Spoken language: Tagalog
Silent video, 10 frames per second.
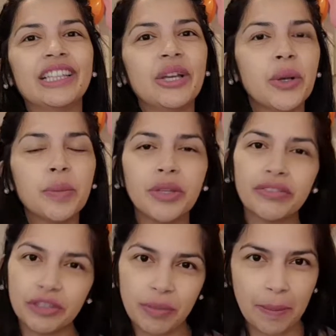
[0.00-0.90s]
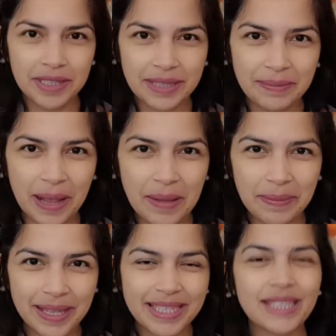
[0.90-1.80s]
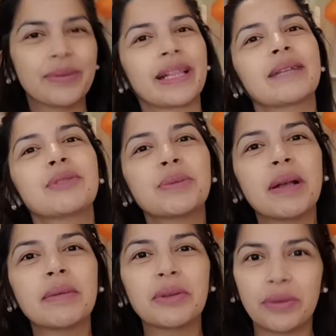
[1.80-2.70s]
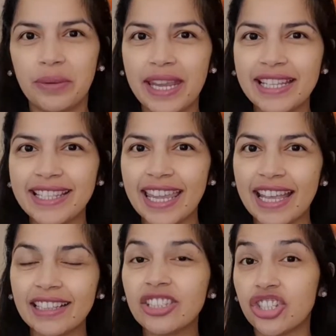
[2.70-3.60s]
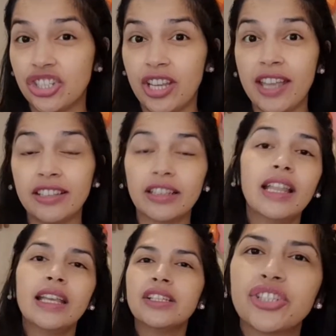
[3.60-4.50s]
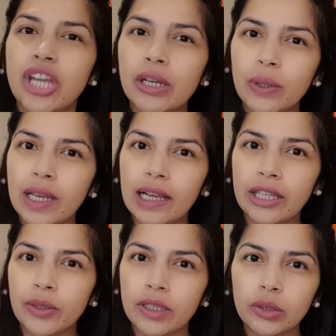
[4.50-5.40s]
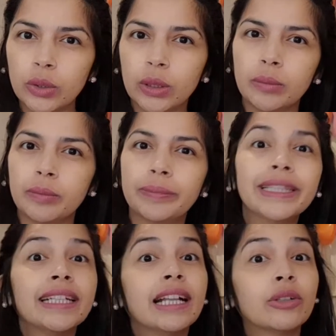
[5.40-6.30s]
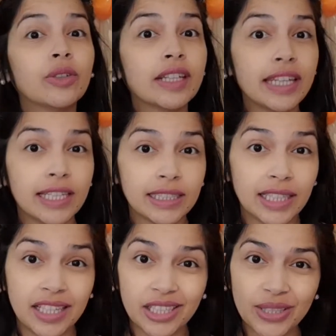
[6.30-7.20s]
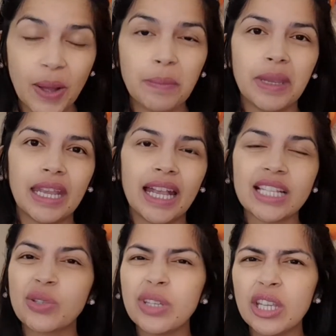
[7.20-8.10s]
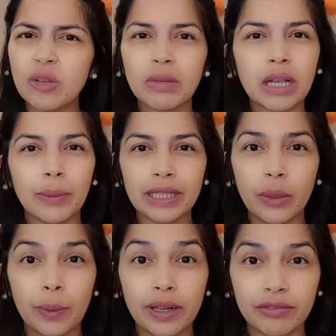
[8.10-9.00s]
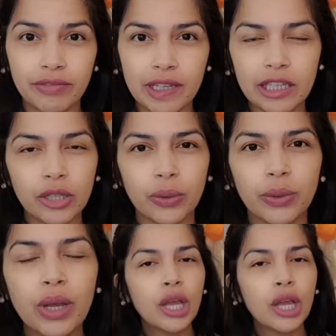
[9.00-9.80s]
Hello, beautiful mamas and papas! Welcome to Mama Graziel channel. Share ko lang ngayon itong matagal ko nang hinanda ang topic kaso hindi ko magawan-gawa ng video.